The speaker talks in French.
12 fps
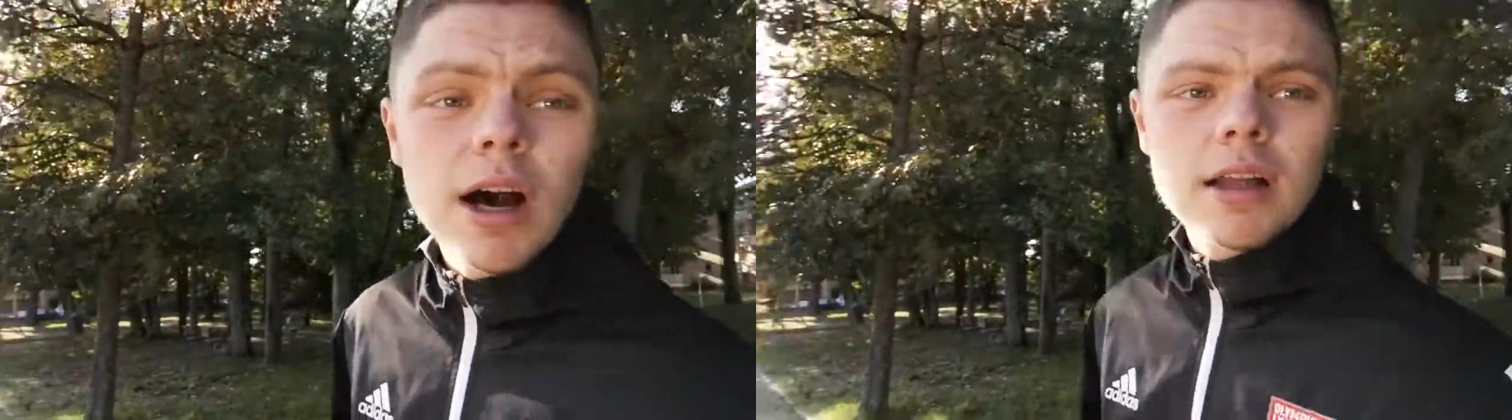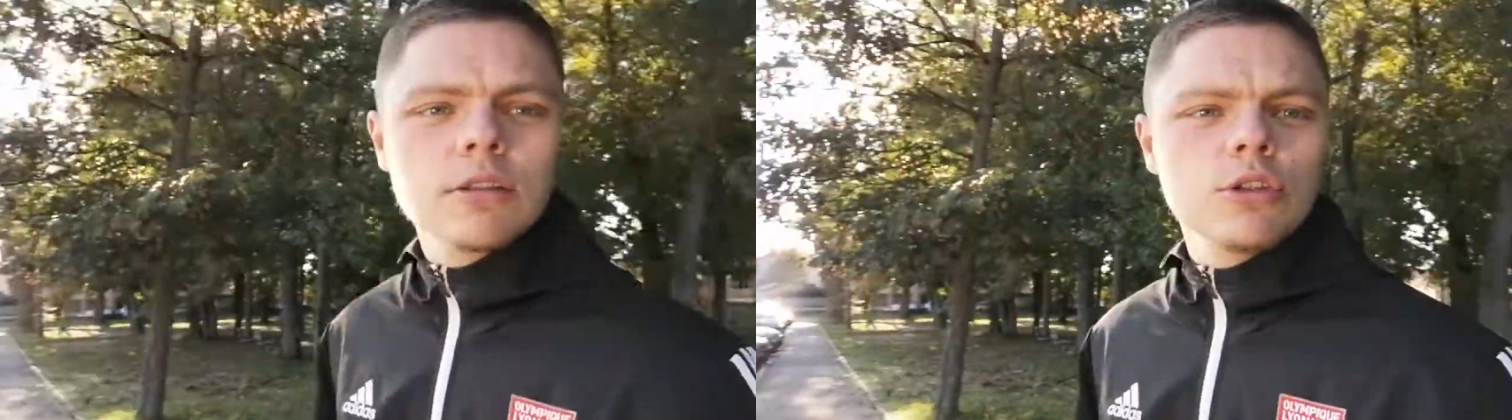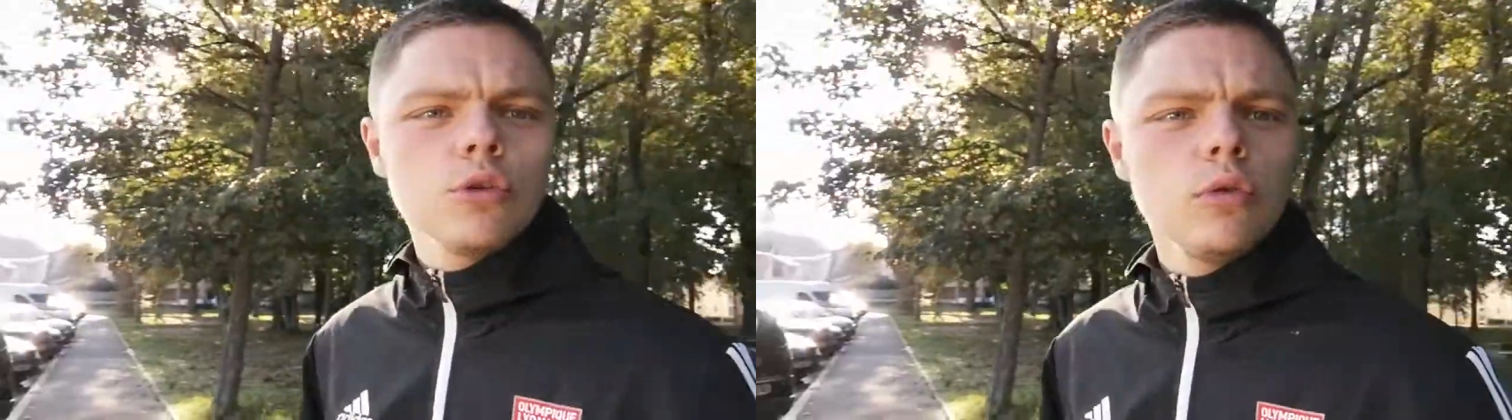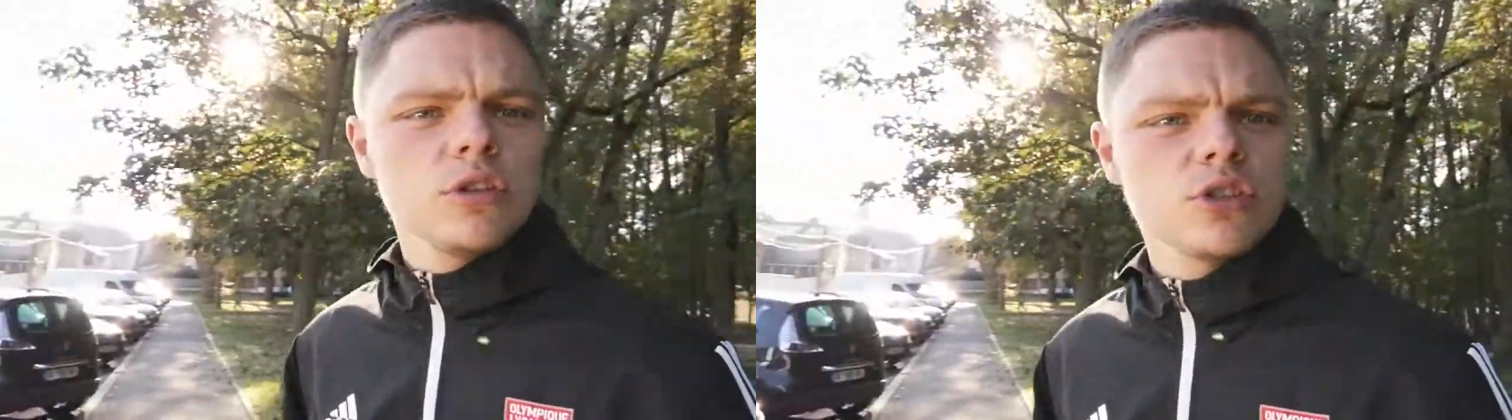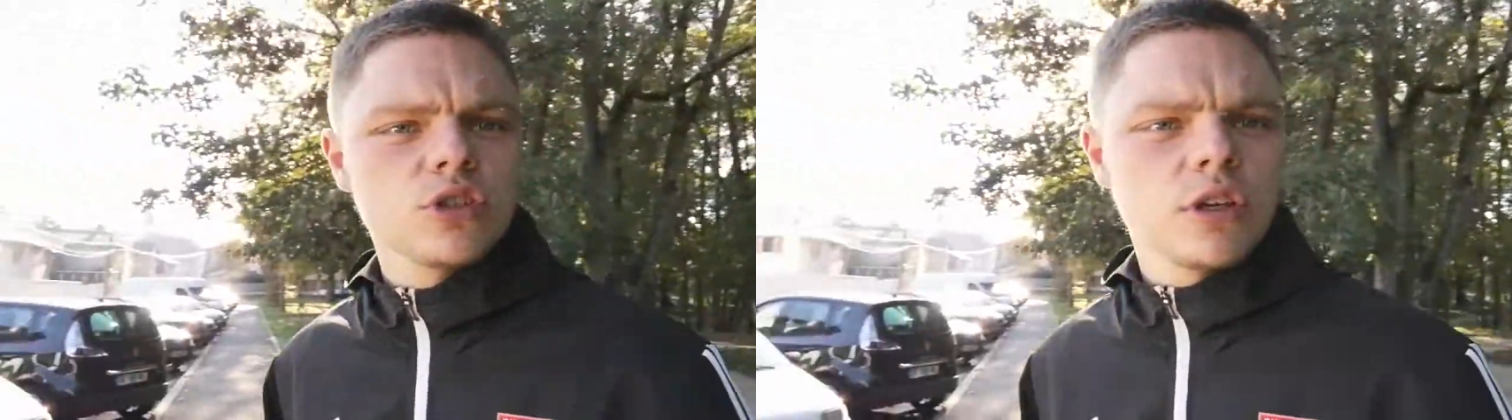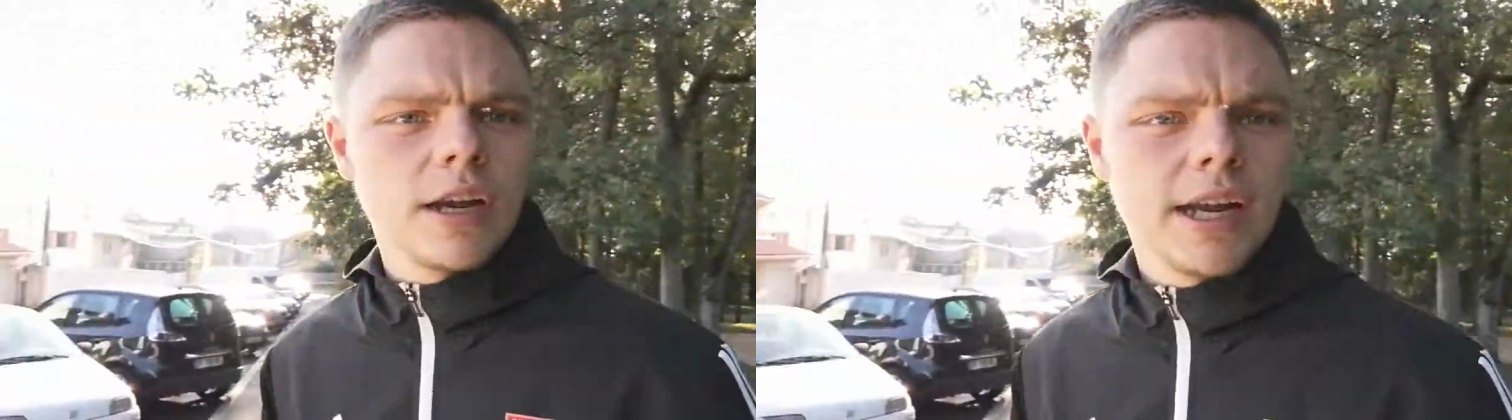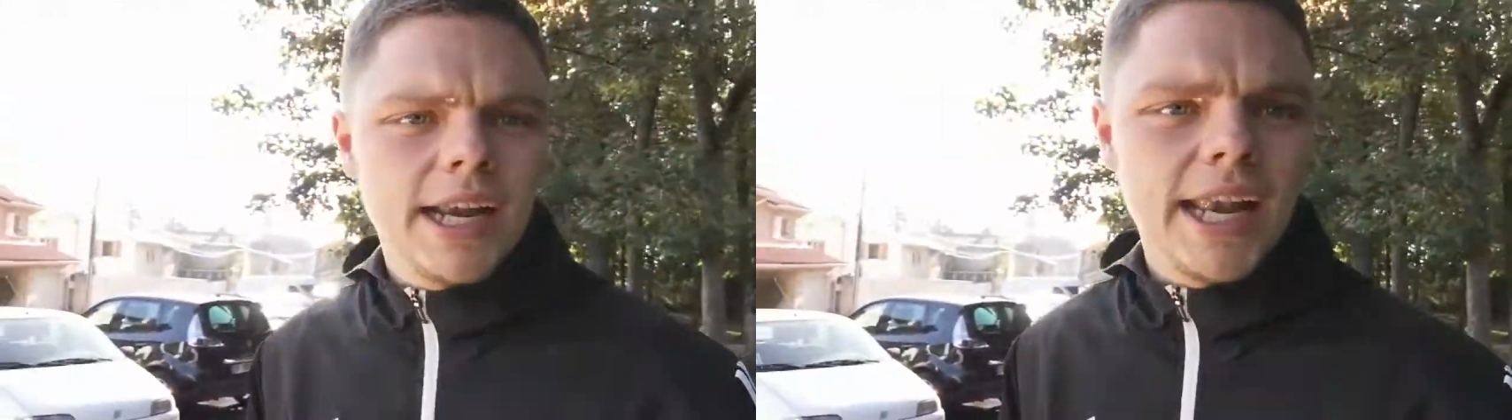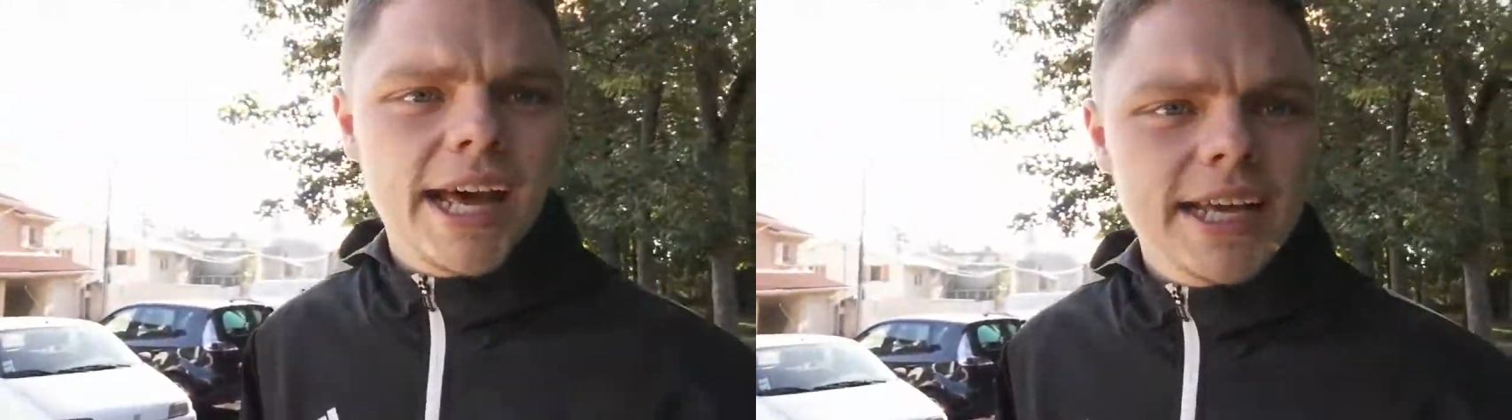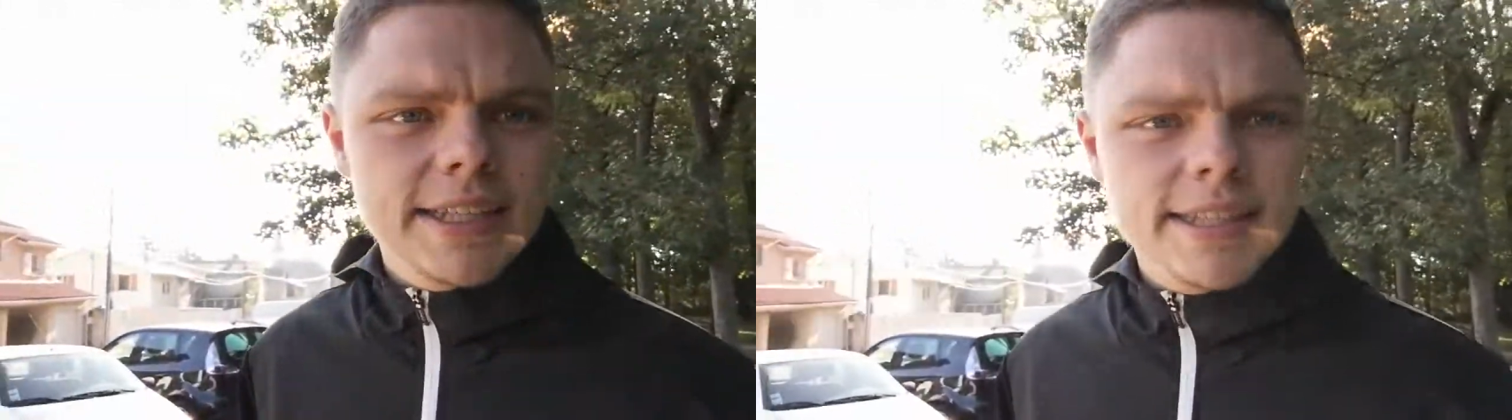à tous
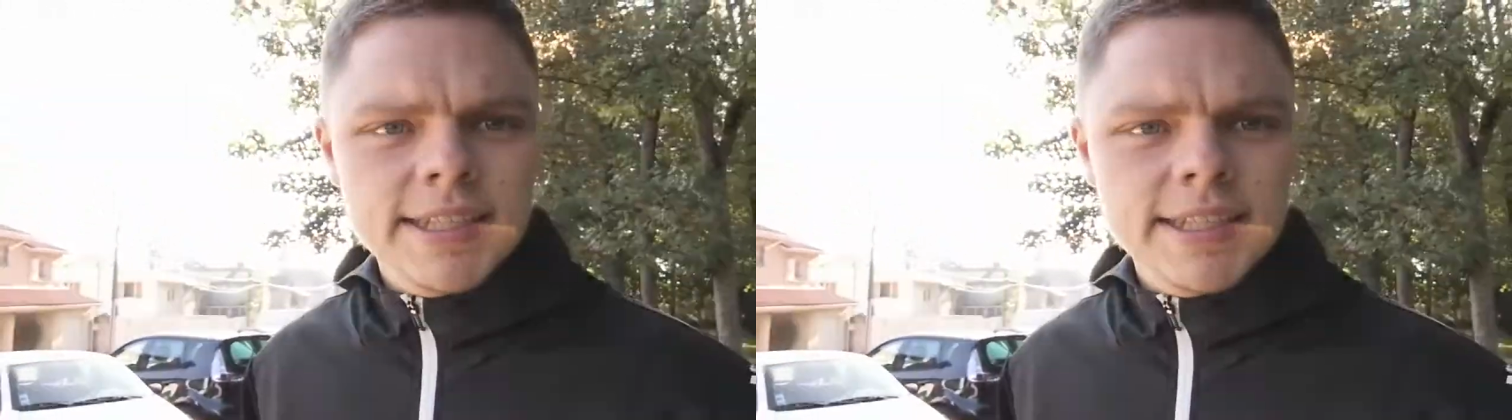la